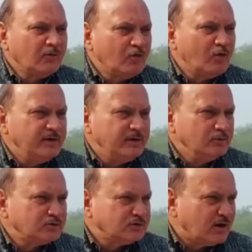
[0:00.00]
वो भी
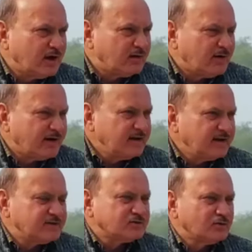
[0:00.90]
उस दौरान हमारे
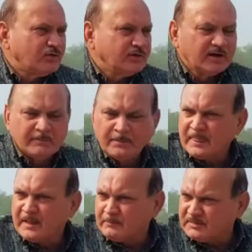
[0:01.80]
गेस्ट ऑफ ऑनर
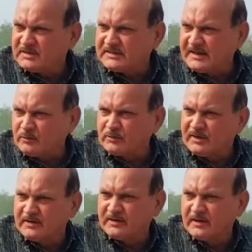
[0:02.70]
पंद्रह तारीख को
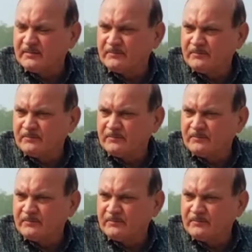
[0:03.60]
रहेंगे